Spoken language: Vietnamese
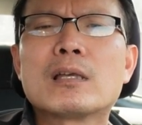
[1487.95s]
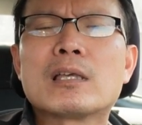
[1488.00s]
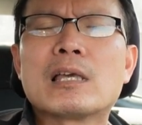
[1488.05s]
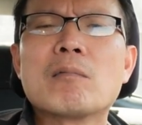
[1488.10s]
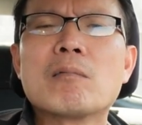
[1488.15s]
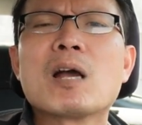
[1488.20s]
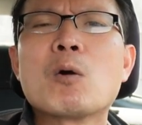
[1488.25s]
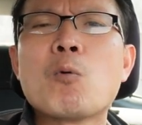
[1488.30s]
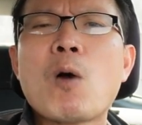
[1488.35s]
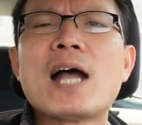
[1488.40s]

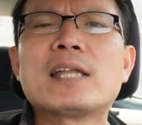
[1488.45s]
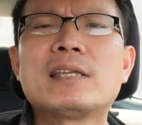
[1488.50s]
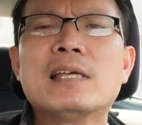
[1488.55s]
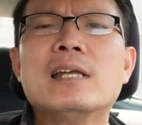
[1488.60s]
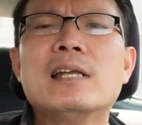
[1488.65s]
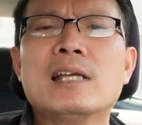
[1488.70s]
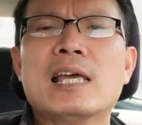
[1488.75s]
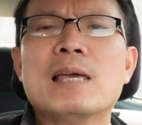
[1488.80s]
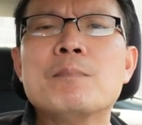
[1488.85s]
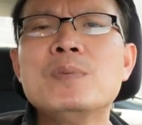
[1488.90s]
trong cái quá
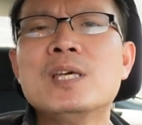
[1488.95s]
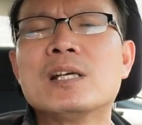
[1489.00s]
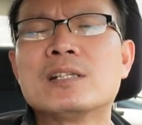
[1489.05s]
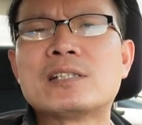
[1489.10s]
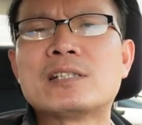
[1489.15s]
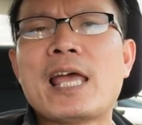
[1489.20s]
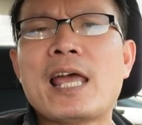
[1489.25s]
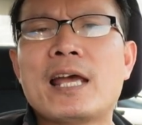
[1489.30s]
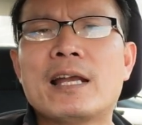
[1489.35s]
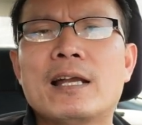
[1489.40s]
trình kiểm duyệt
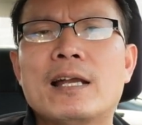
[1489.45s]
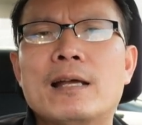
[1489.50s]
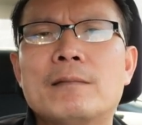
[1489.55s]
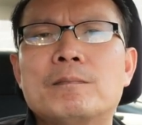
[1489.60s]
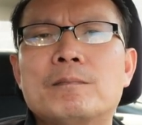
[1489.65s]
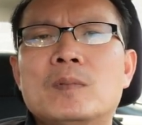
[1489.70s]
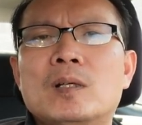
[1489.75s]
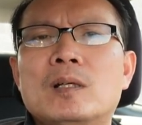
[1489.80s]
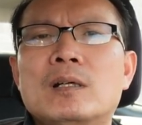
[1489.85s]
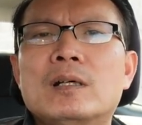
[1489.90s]
xe đó đó
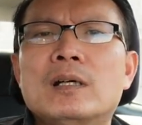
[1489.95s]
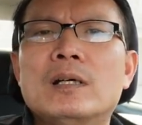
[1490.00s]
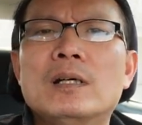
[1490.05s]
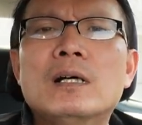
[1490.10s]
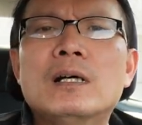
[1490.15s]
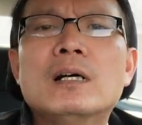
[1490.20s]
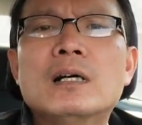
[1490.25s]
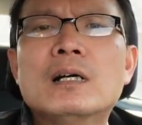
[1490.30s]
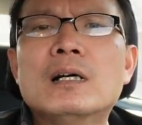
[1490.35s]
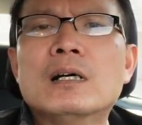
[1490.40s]

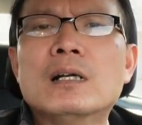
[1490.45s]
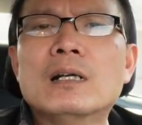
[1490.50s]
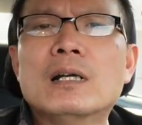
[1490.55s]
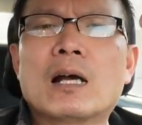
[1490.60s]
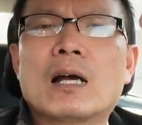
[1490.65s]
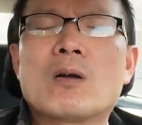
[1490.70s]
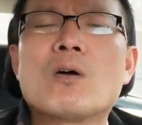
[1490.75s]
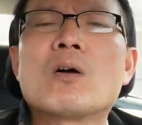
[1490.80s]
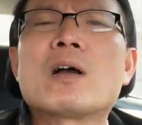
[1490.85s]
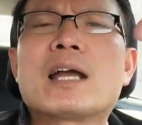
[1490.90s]

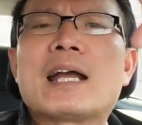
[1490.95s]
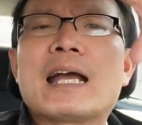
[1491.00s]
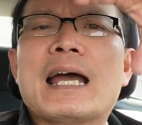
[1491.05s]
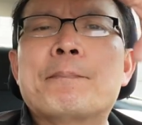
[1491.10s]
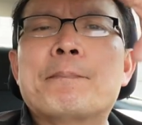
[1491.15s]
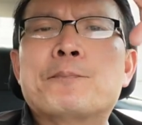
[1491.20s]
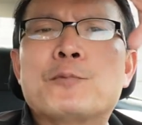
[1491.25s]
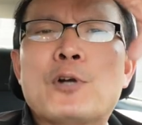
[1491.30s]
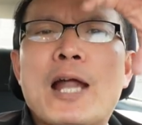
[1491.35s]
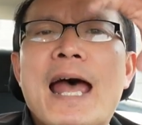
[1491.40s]
là có cái
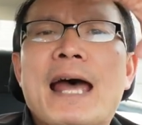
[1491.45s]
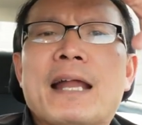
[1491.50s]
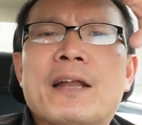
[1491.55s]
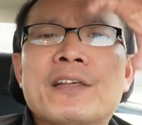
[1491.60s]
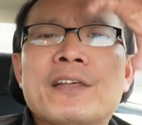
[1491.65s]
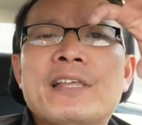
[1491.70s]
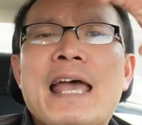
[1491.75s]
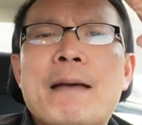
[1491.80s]
camera nó